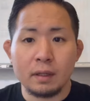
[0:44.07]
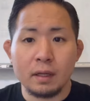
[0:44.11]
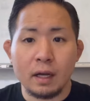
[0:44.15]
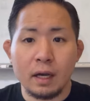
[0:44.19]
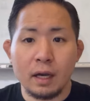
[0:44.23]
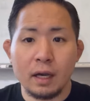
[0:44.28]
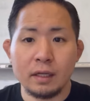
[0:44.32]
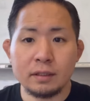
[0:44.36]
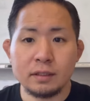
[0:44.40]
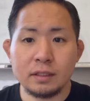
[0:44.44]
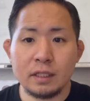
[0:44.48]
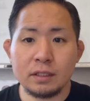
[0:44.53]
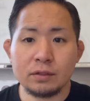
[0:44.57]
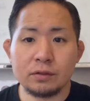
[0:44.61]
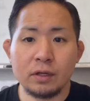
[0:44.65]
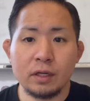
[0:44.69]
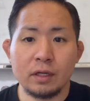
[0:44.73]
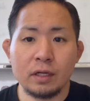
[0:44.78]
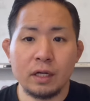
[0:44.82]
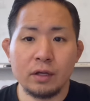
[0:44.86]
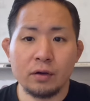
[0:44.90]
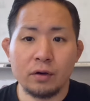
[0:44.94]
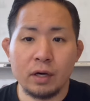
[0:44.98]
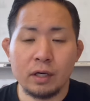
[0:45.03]
はい、早速
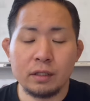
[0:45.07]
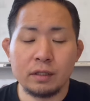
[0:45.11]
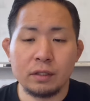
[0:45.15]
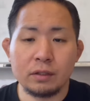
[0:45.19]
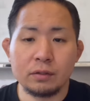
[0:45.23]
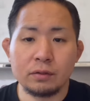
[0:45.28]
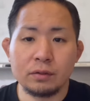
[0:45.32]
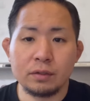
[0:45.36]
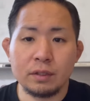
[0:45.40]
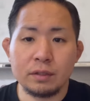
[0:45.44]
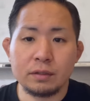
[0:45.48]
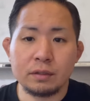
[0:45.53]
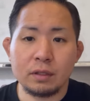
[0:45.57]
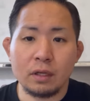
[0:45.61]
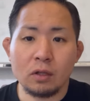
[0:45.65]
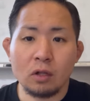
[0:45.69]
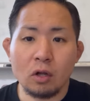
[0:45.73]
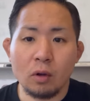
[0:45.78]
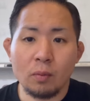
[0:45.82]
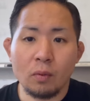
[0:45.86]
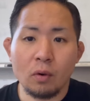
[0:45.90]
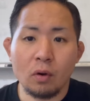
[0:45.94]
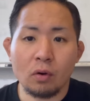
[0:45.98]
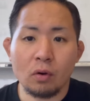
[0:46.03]
ね、内容入っていくんですけ
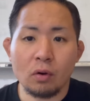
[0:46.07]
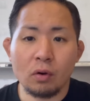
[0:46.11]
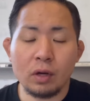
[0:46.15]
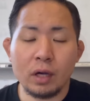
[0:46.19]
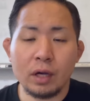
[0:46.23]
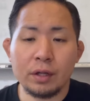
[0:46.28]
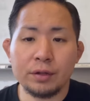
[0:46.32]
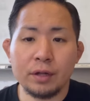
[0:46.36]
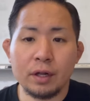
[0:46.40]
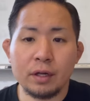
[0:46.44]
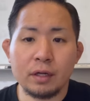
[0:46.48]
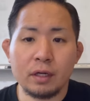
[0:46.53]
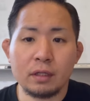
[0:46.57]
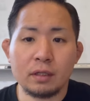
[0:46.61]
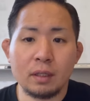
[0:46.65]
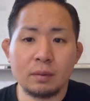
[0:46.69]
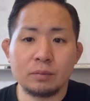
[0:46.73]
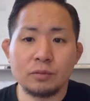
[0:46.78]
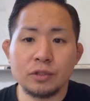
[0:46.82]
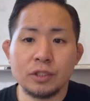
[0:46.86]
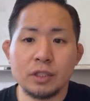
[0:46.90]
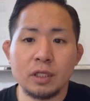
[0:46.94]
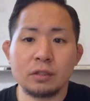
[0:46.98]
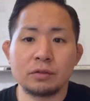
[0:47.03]
ども、今回のやり方
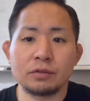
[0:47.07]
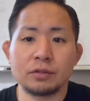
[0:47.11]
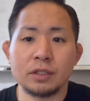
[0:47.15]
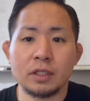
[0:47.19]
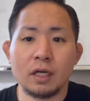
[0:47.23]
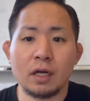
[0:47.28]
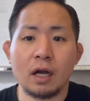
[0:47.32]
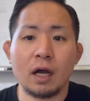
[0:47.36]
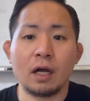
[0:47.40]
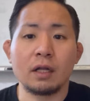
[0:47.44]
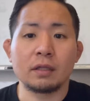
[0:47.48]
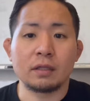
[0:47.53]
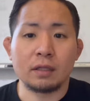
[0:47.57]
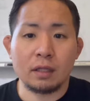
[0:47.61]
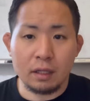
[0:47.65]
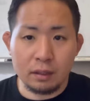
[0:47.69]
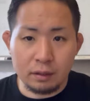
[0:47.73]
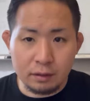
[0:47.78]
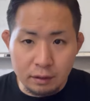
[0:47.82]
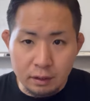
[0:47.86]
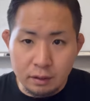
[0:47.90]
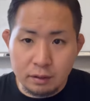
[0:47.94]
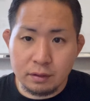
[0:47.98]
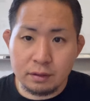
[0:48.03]
はむちゃくちゃ簡
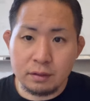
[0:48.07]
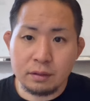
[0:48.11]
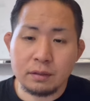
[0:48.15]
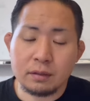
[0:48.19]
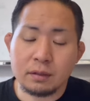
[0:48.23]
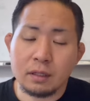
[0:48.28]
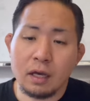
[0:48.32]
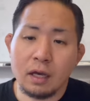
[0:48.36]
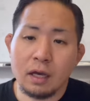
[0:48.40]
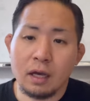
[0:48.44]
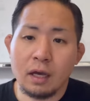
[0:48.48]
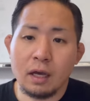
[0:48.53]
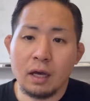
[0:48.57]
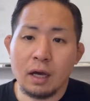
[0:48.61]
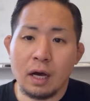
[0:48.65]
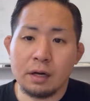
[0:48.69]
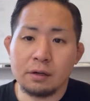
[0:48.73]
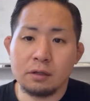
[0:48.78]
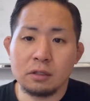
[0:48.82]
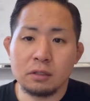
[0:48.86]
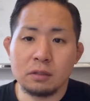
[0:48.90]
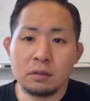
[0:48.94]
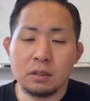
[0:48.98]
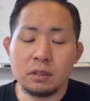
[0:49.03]
単です。えー、
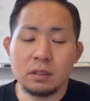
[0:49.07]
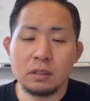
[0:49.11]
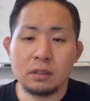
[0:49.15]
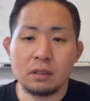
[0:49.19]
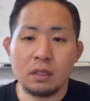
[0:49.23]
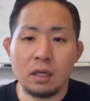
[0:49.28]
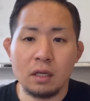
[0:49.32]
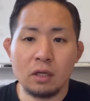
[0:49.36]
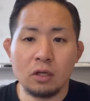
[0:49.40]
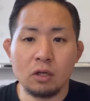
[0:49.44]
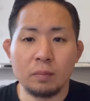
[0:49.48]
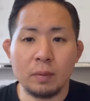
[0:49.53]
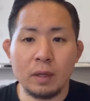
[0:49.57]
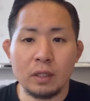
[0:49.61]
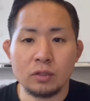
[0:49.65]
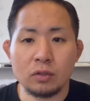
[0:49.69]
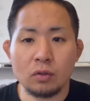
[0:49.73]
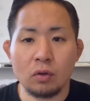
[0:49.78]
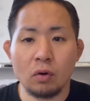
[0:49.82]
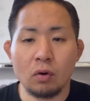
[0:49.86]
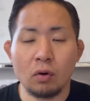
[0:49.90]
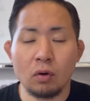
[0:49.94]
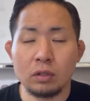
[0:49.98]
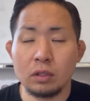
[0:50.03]
ある一定の場
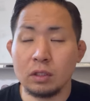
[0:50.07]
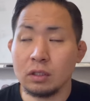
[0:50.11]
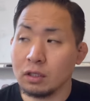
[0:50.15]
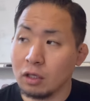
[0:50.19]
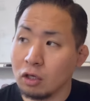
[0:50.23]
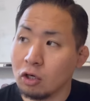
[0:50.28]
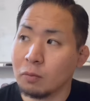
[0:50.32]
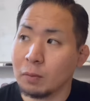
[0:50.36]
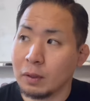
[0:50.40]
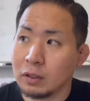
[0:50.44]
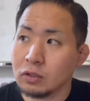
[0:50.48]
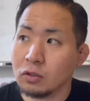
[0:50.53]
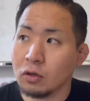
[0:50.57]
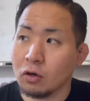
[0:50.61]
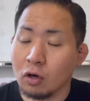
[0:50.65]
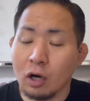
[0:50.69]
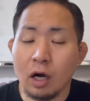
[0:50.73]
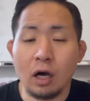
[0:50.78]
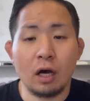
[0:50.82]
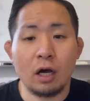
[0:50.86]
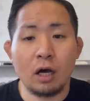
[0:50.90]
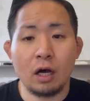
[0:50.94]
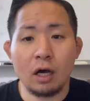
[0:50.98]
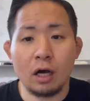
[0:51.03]
所、一定の場所、
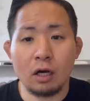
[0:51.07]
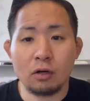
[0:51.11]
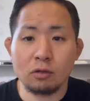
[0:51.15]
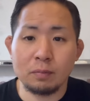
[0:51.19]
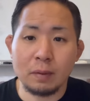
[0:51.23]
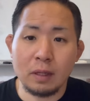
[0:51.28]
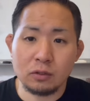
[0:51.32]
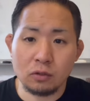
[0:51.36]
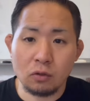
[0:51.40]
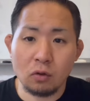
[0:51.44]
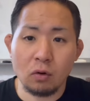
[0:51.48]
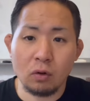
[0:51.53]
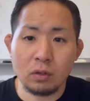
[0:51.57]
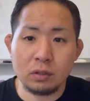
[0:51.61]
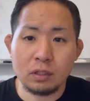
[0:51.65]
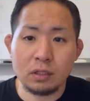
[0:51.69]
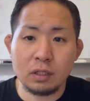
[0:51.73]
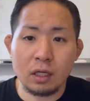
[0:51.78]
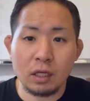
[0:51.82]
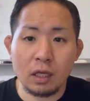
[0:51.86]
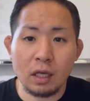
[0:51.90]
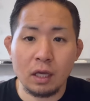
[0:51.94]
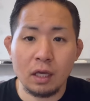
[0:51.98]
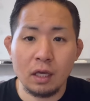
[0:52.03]
あある場所を押す
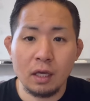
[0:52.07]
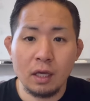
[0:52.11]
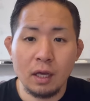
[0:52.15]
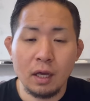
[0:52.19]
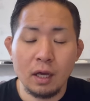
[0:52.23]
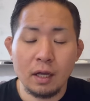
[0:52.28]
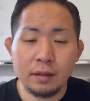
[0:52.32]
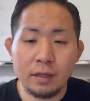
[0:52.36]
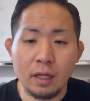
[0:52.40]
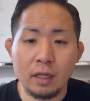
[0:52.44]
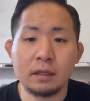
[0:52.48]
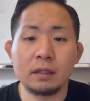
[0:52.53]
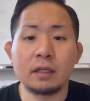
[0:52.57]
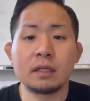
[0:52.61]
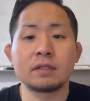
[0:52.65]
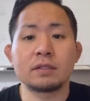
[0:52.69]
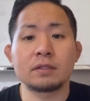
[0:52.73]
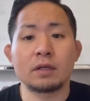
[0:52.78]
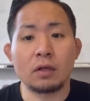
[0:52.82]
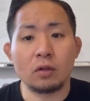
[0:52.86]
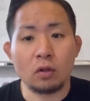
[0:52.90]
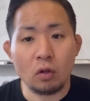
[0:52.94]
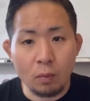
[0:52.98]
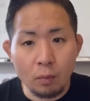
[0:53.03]
だけなんで
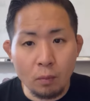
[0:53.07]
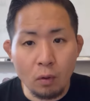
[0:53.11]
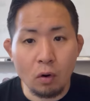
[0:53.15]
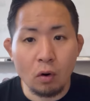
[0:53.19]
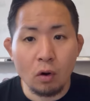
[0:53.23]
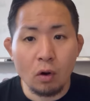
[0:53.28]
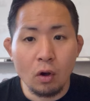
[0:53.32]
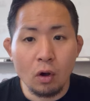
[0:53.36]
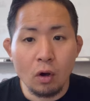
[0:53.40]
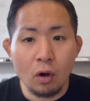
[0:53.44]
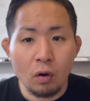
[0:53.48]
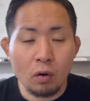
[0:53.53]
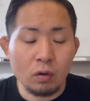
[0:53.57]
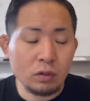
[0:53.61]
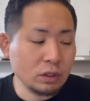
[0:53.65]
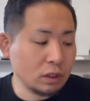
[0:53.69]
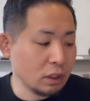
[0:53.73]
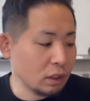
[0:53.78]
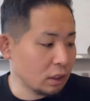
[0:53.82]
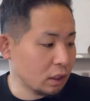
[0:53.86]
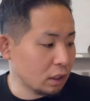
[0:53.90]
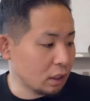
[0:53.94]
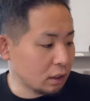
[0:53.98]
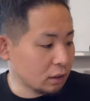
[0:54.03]
すけども、押し
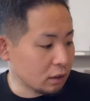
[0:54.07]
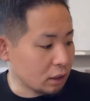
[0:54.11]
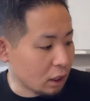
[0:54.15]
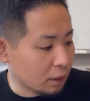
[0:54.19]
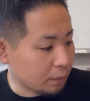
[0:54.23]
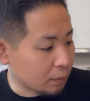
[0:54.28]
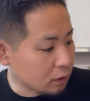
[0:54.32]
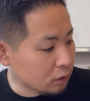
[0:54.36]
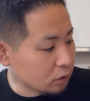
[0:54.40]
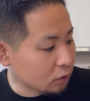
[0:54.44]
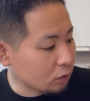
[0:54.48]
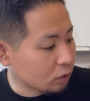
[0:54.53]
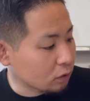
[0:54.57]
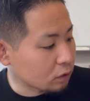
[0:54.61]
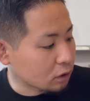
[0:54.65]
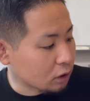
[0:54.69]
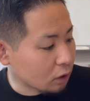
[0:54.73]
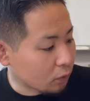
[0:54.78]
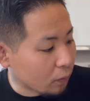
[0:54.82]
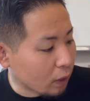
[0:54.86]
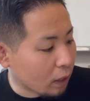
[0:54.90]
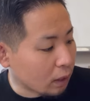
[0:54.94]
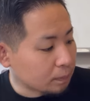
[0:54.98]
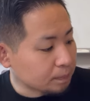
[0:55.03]
ていただきたい場所とし
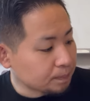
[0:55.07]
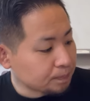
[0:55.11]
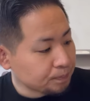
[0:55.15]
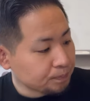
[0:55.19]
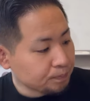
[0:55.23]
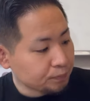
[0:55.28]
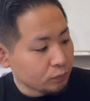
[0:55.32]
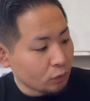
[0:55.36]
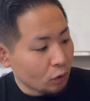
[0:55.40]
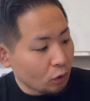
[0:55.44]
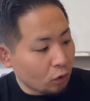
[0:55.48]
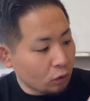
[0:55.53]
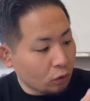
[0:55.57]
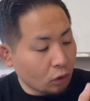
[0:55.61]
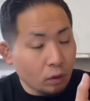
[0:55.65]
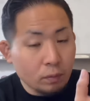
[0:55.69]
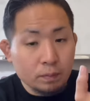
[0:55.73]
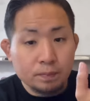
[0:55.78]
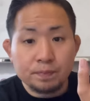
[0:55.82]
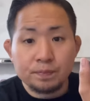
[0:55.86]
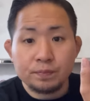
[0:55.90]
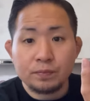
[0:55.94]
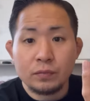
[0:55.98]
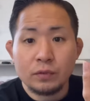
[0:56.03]
ては、こ
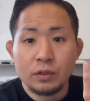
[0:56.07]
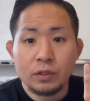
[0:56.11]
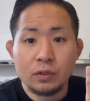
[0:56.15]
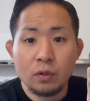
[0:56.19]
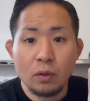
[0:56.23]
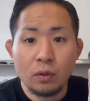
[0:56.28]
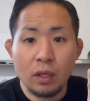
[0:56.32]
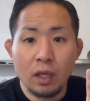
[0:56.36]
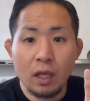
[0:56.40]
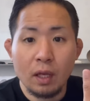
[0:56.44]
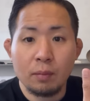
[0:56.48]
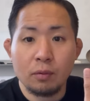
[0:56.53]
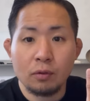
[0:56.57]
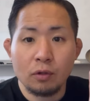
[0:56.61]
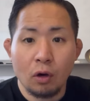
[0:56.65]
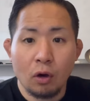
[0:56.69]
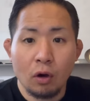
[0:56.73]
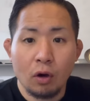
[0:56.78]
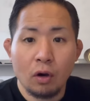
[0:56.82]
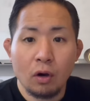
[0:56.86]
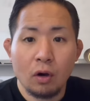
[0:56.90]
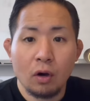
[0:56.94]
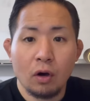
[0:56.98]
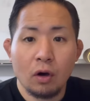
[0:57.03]
の鼠径部
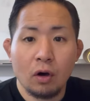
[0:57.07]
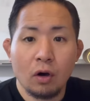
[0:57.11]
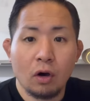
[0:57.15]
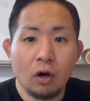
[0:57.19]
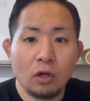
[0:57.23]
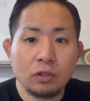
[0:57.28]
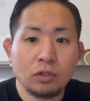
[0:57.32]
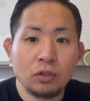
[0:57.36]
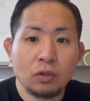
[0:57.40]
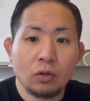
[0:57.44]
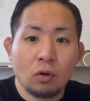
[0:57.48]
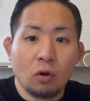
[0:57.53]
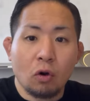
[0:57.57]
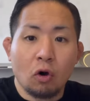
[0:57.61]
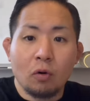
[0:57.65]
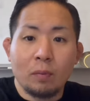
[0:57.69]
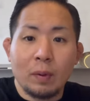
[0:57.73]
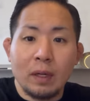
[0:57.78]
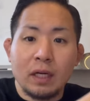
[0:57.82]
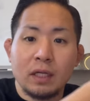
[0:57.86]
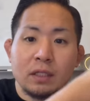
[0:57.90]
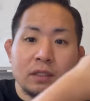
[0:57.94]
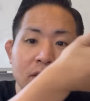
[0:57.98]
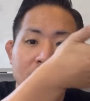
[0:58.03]
の、ちょうど
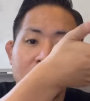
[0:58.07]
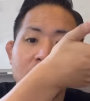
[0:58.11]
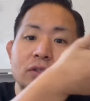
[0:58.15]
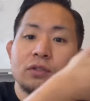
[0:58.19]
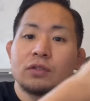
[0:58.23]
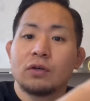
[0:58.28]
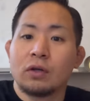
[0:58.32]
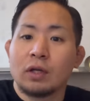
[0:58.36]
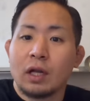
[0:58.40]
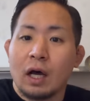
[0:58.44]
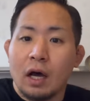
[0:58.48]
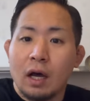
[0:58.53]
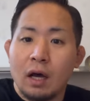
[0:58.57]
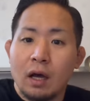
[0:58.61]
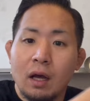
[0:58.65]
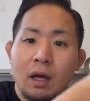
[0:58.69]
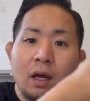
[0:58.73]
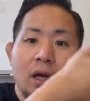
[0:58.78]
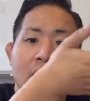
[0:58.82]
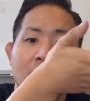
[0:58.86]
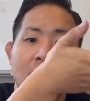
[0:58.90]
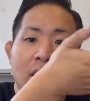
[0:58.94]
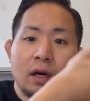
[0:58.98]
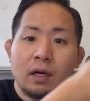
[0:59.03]
コマネチするような
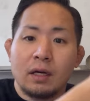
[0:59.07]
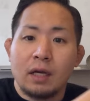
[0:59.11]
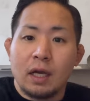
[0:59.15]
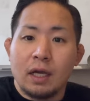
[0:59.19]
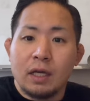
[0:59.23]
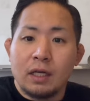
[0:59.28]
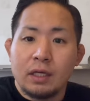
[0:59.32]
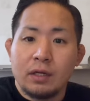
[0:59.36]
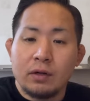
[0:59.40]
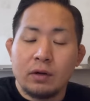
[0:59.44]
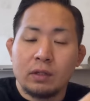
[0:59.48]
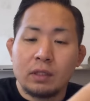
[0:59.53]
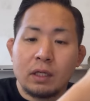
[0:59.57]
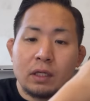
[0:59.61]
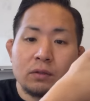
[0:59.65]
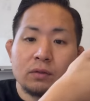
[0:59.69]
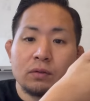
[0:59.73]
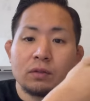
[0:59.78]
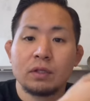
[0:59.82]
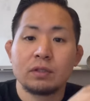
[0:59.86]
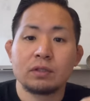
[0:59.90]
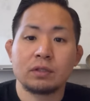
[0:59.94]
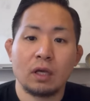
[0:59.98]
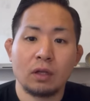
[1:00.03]
ラインにはな
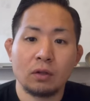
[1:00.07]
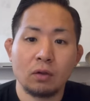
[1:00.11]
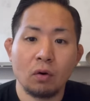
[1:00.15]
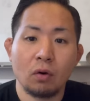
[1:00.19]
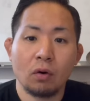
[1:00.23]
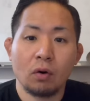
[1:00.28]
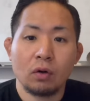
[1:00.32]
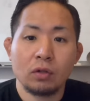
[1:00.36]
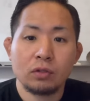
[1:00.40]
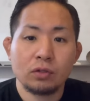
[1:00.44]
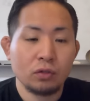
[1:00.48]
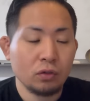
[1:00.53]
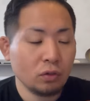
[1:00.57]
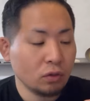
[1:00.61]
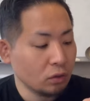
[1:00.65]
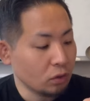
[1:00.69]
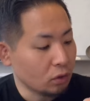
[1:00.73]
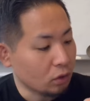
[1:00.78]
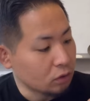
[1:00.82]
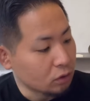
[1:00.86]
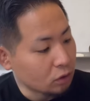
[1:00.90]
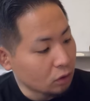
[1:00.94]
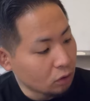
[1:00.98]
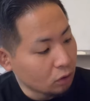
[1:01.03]
るんですけど、ちょう
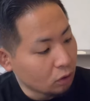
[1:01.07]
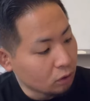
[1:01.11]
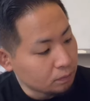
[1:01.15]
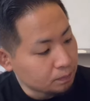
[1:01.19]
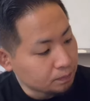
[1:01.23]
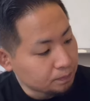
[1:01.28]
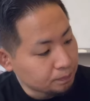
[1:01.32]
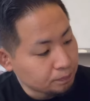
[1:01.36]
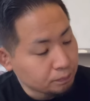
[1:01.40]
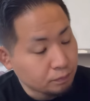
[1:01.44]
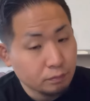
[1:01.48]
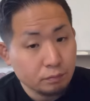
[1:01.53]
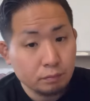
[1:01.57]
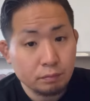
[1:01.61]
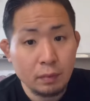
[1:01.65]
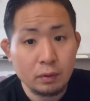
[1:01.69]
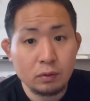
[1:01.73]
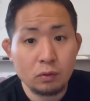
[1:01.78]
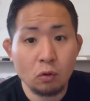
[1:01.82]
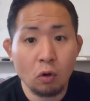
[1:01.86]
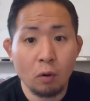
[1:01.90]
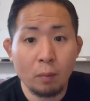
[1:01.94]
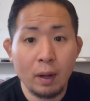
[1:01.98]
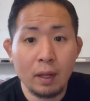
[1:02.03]
どその、
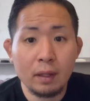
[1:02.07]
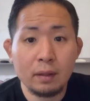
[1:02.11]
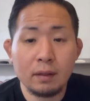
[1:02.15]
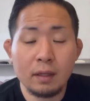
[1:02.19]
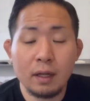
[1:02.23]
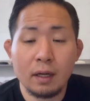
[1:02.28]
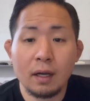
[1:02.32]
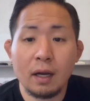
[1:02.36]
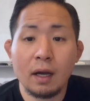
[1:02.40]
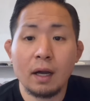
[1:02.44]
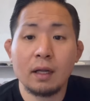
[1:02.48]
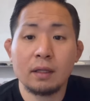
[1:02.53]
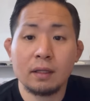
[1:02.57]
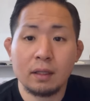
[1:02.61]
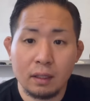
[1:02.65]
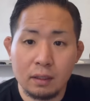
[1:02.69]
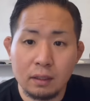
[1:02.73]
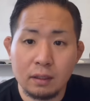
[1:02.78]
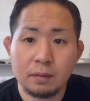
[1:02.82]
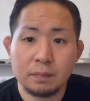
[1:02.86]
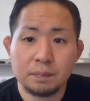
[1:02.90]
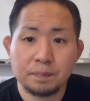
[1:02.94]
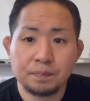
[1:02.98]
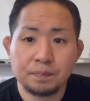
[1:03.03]
ま、ど真ん中あたり